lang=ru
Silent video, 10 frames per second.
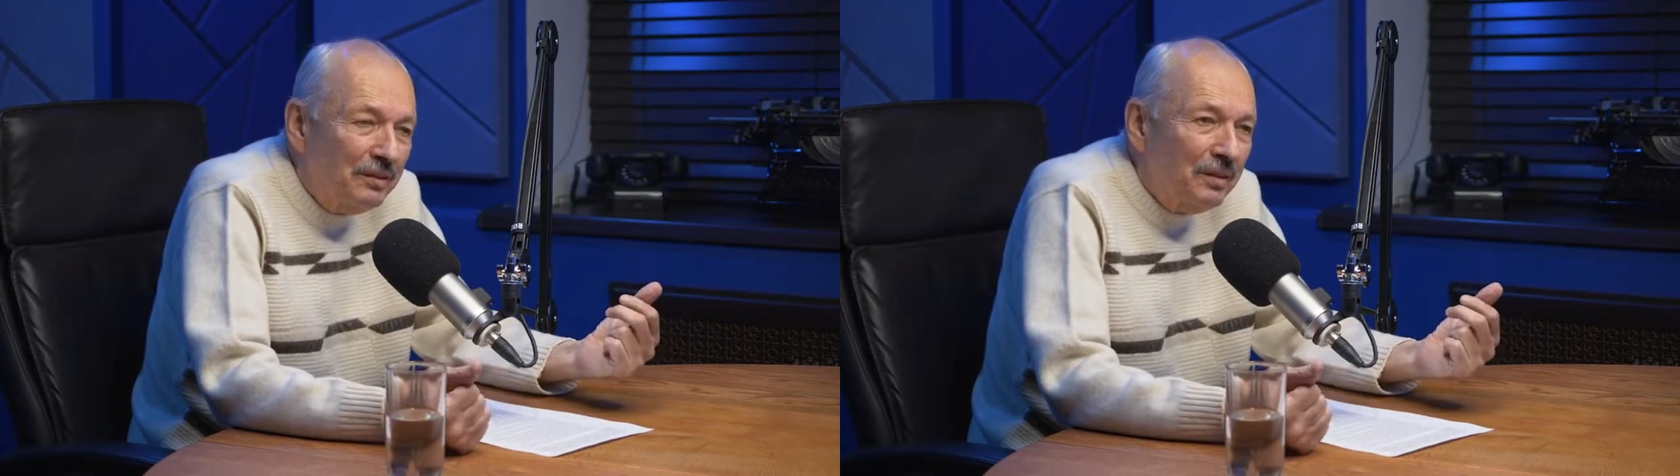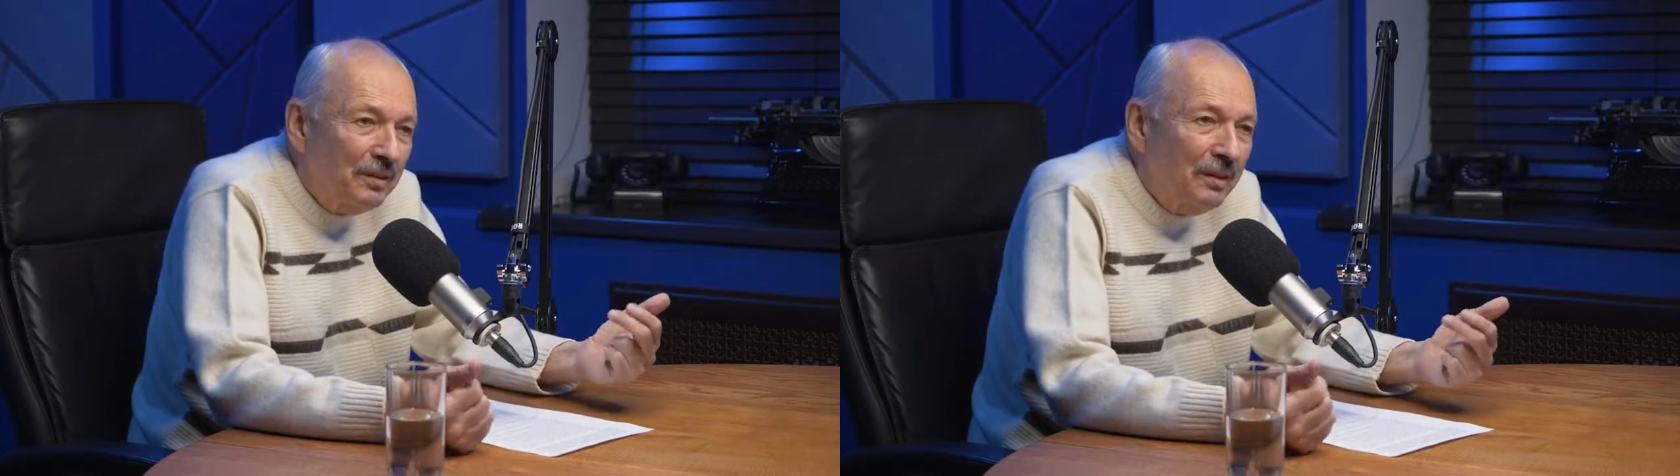
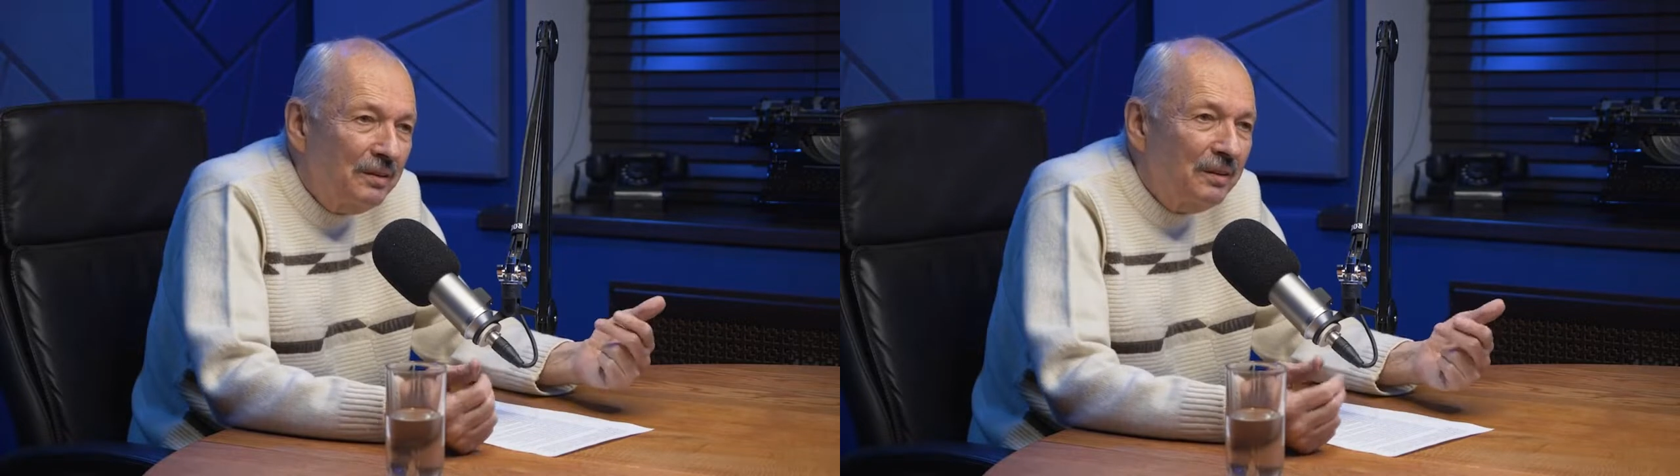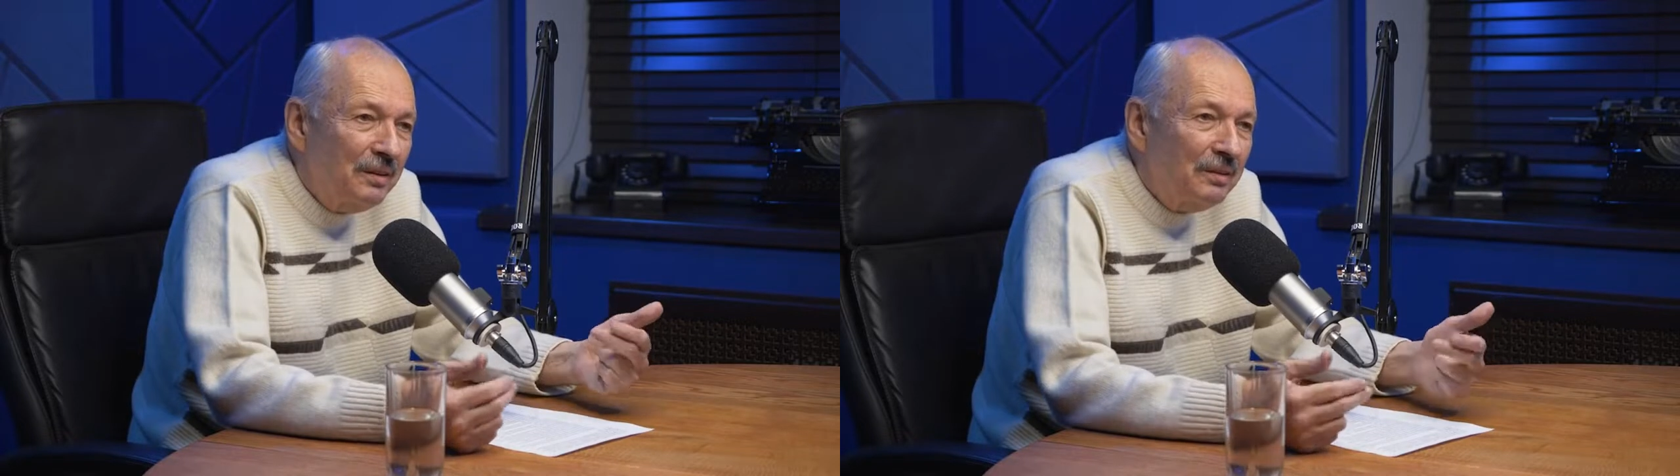
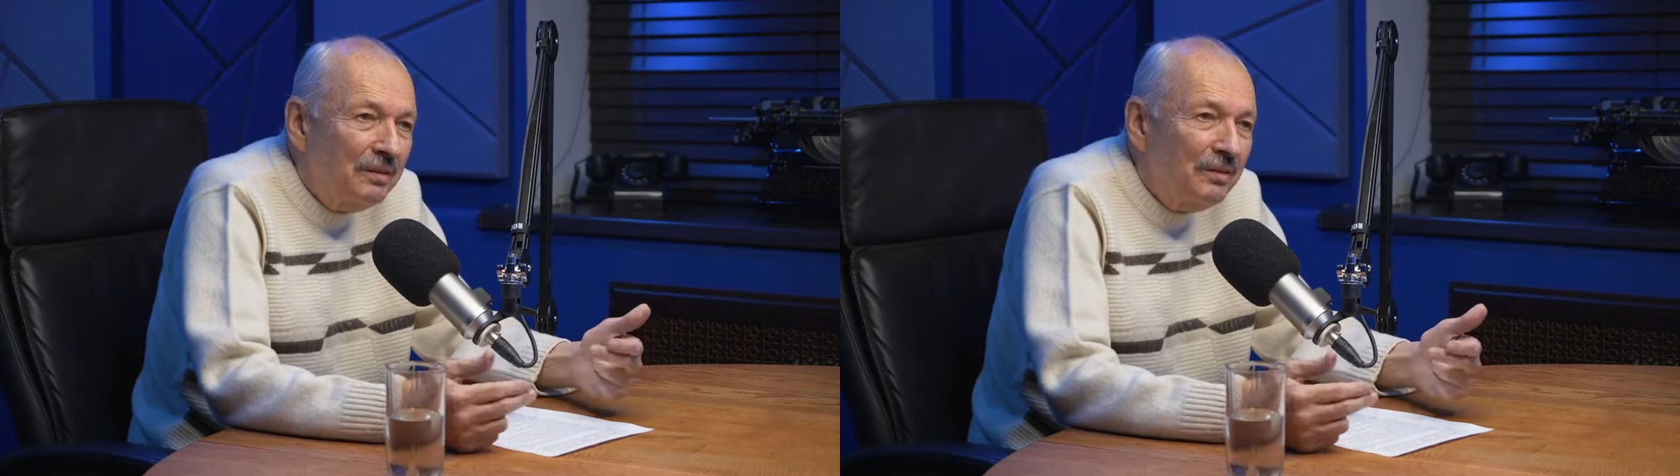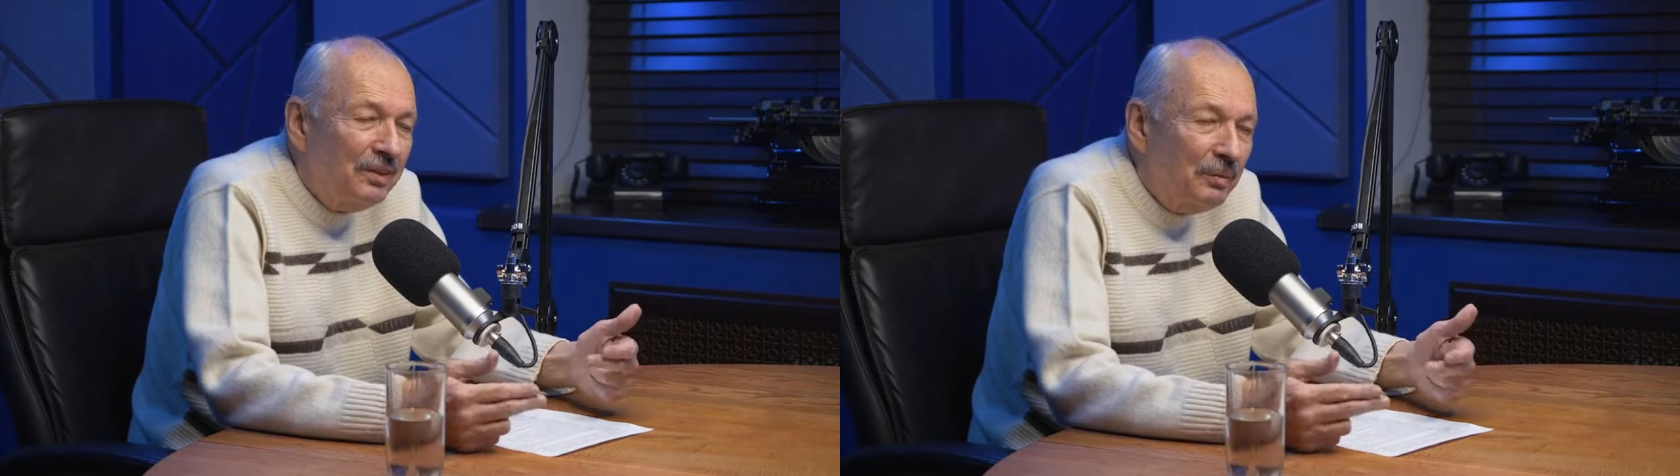сознания и
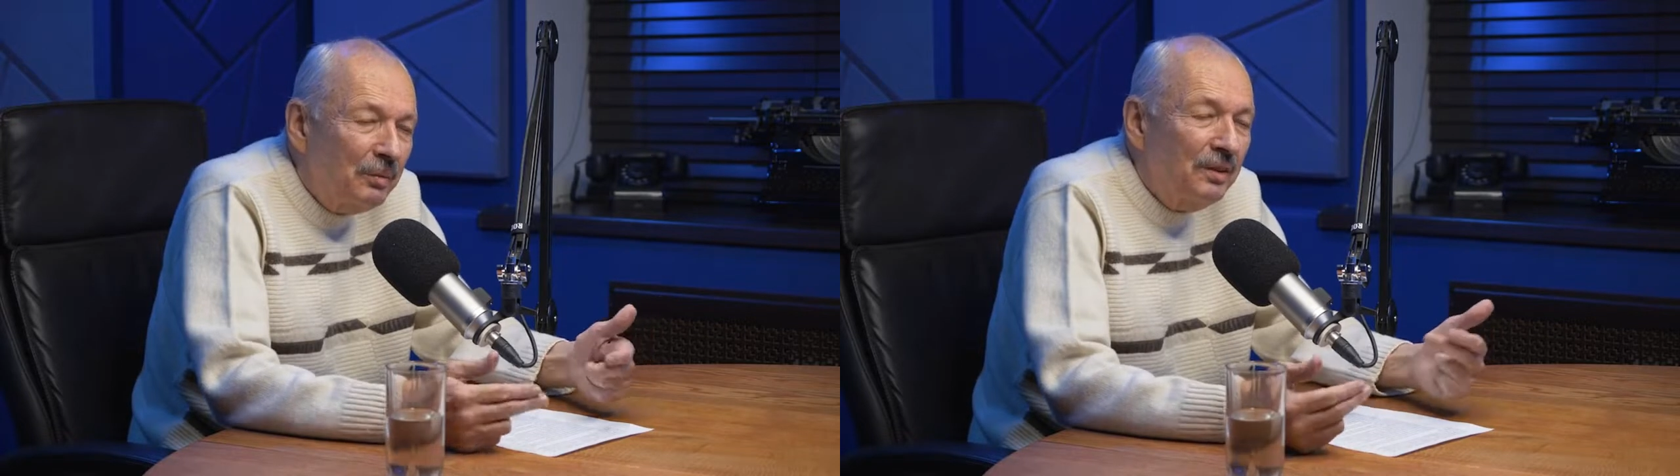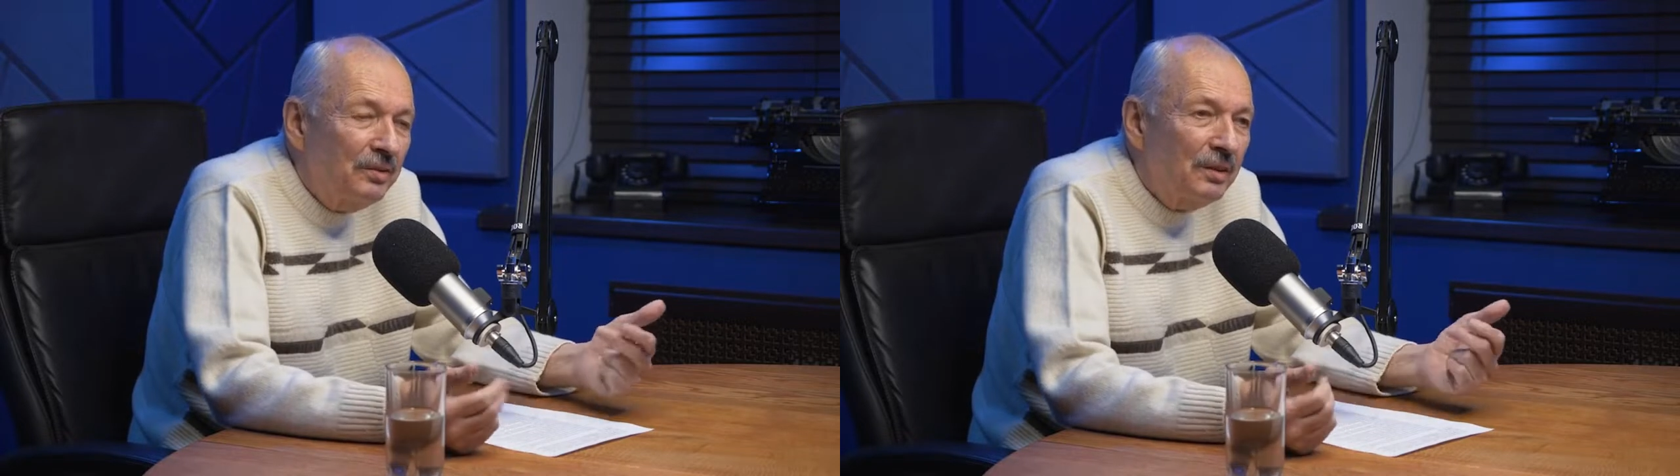
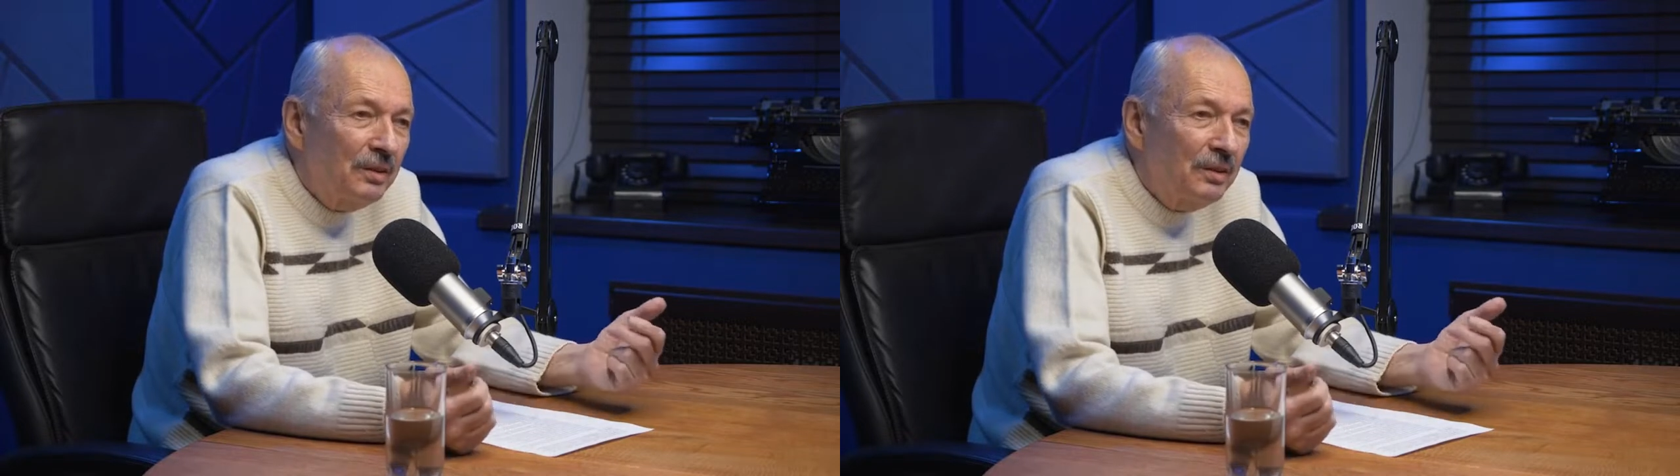взаимодействия,